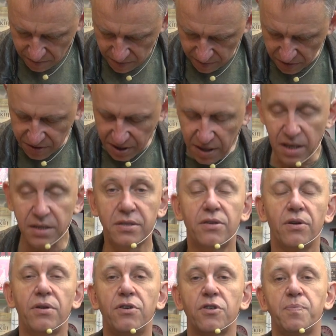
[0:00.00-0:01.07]
Biblioteka
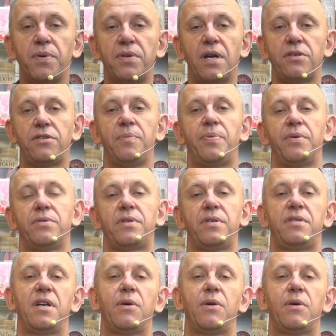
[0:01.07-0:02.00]
Historii Gospodarczej Polski.